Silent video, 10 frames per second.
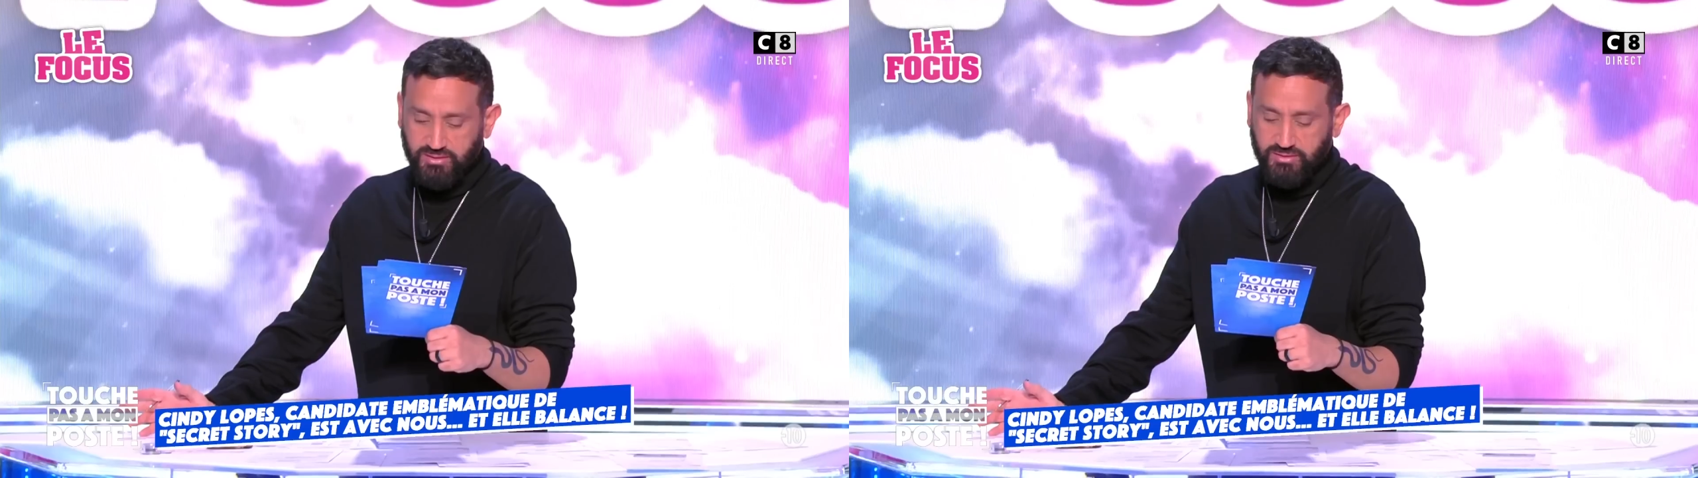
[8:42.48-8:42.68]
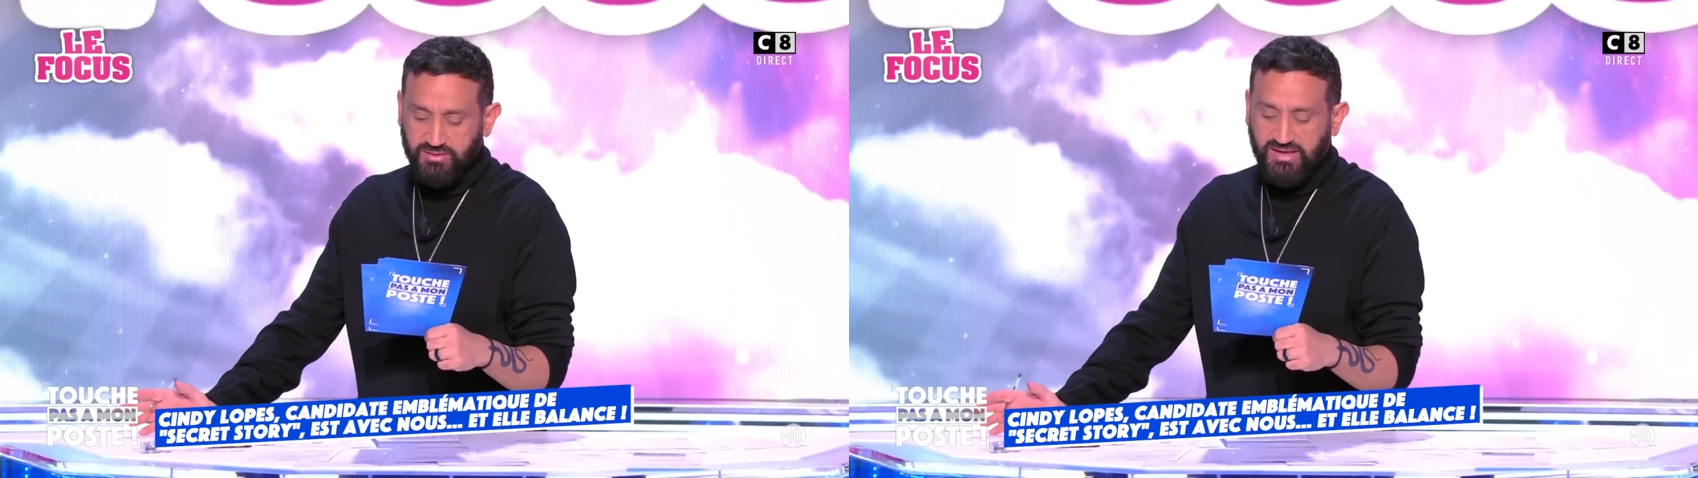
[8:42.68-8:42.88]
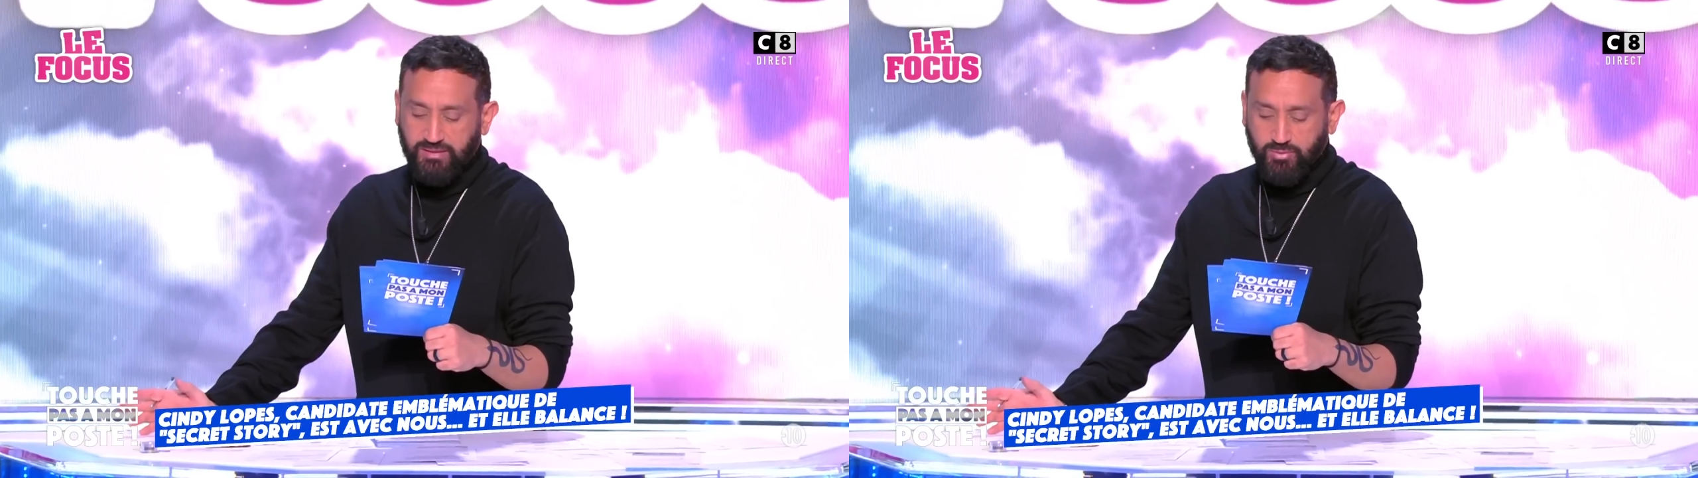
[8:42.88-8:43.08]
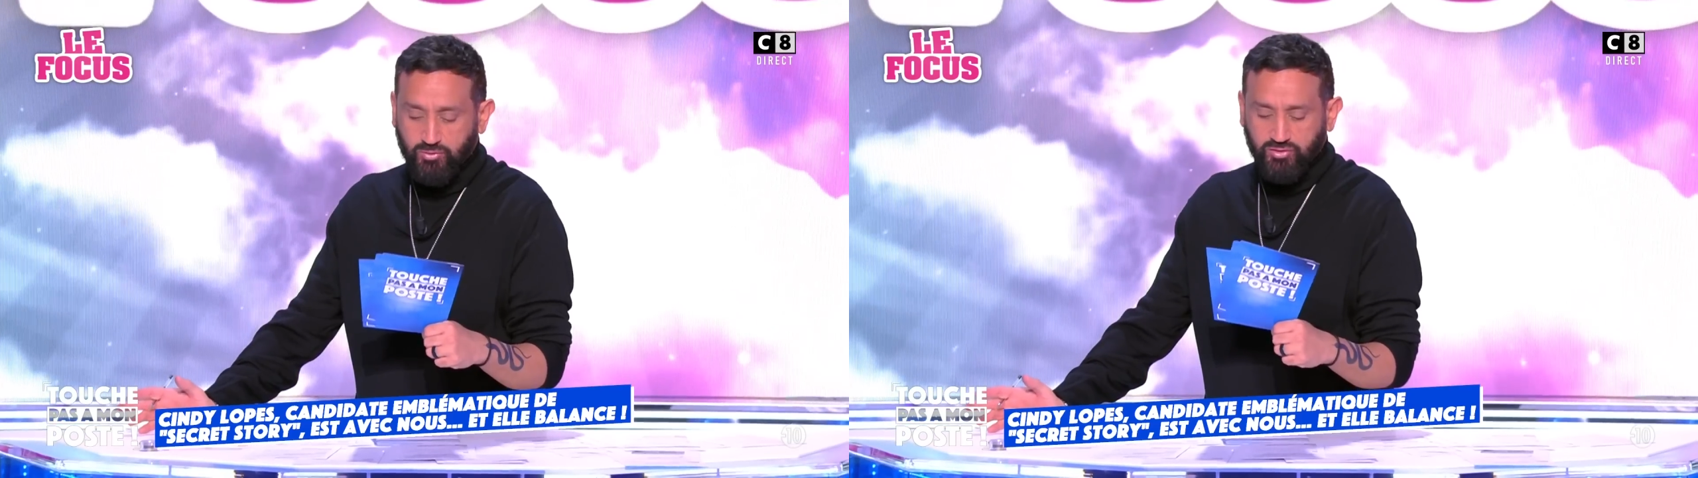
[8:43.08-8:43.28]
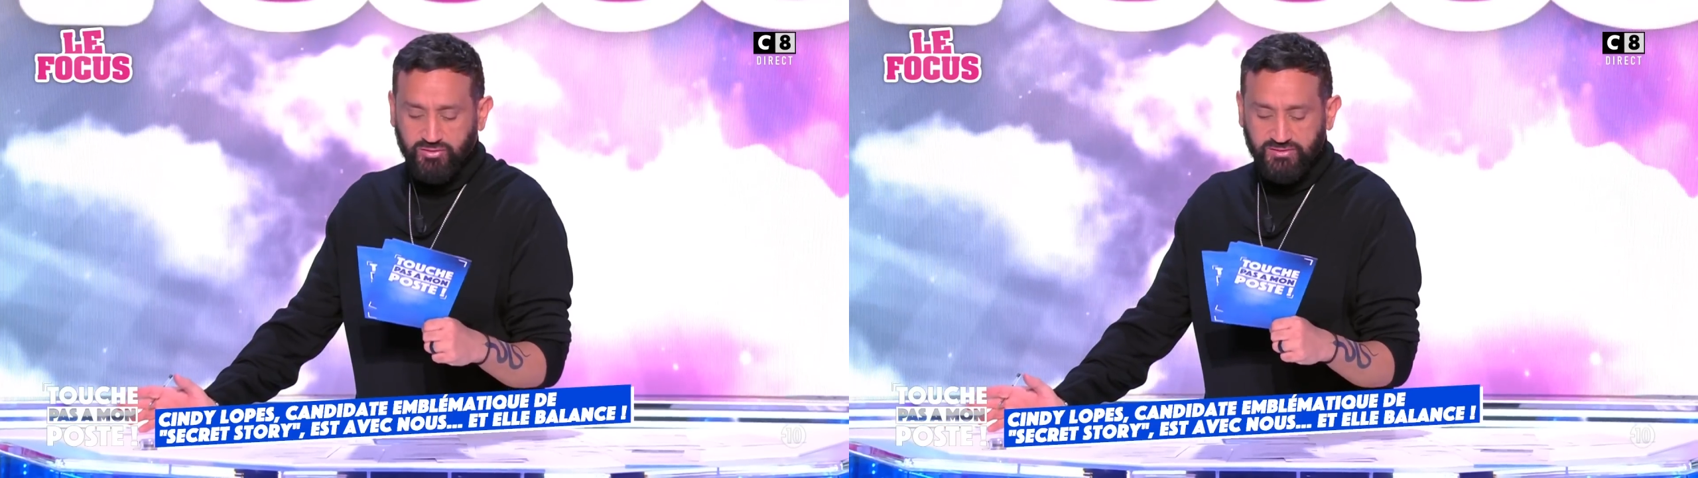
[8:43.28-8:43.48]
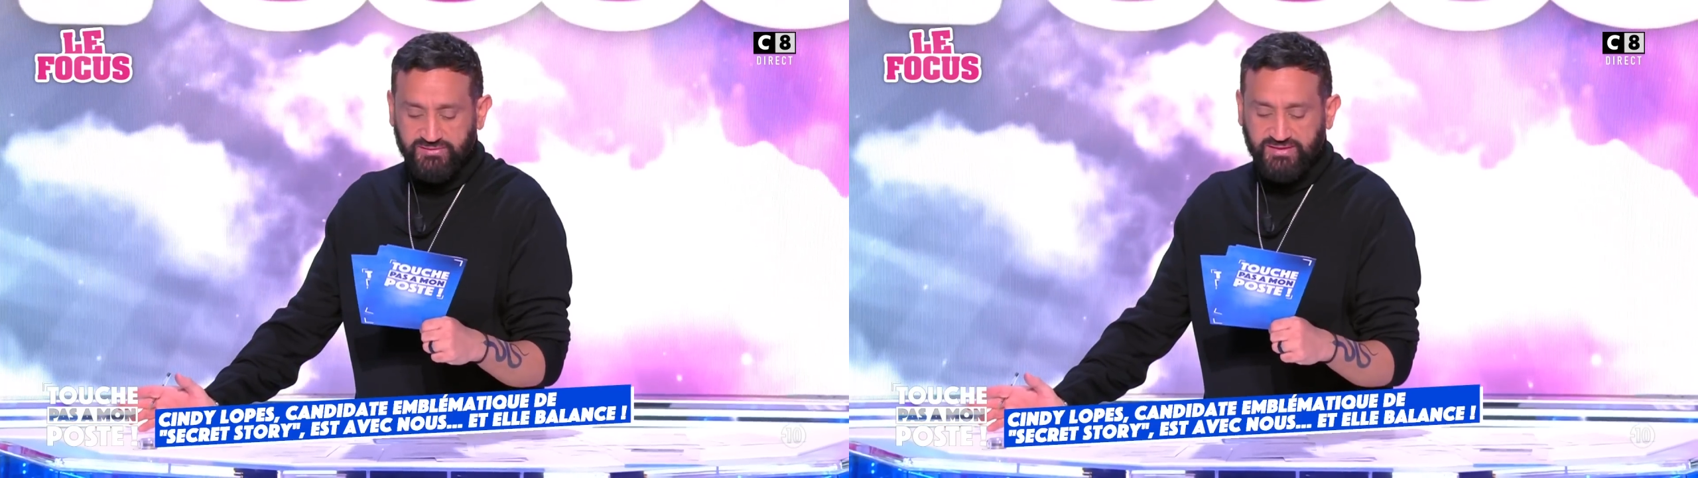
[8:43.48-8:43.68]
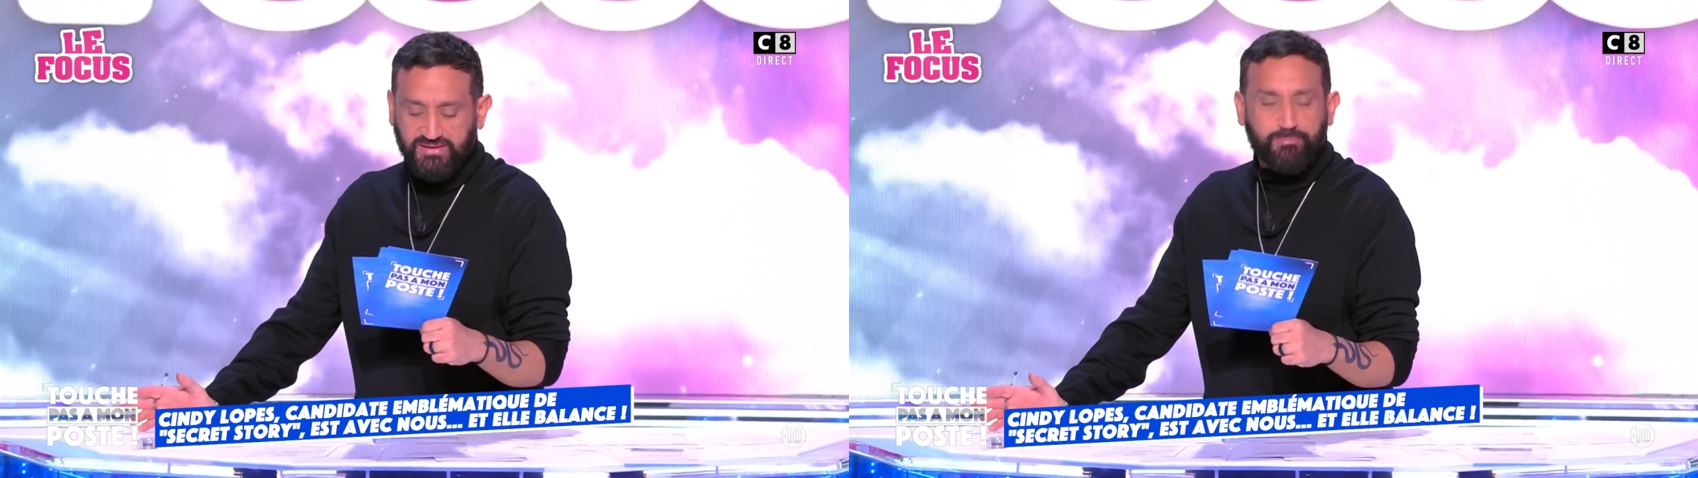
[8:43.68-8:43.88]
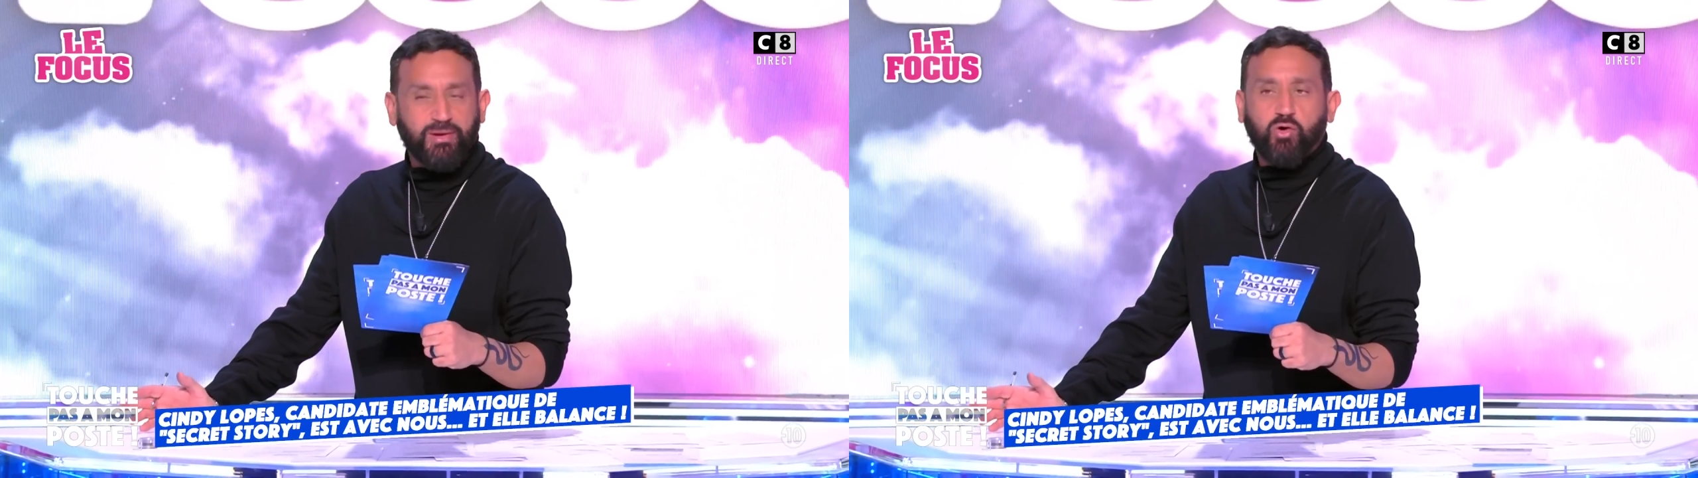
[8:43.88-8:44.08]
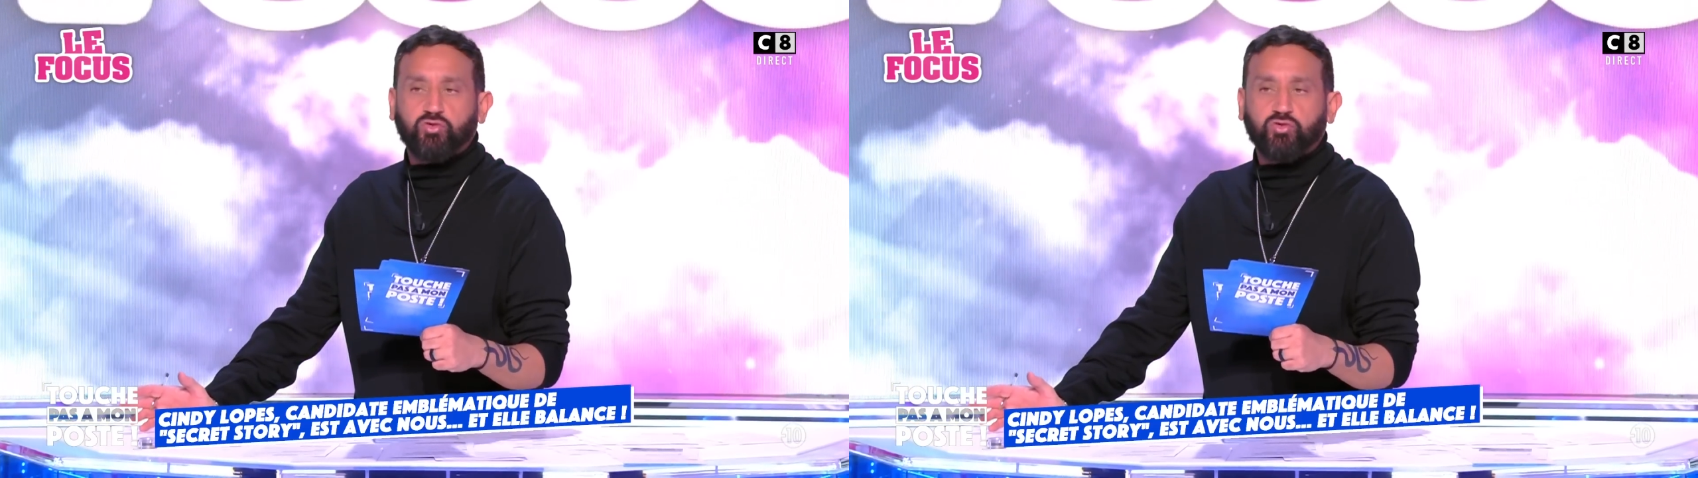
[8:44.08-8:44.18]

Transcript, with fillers: il y a un moment, t'étais pas